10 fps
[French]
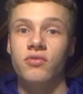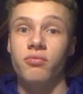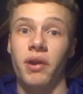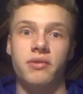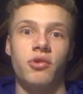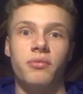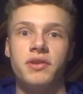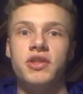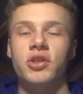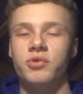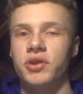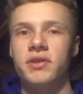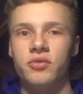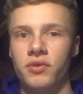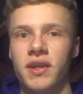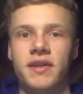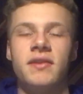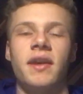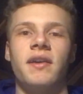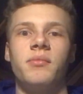donc par exemple comme des niches comme je t'ai dit, donc la
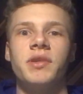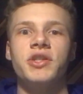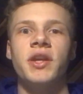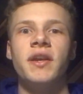guitare et la pêche,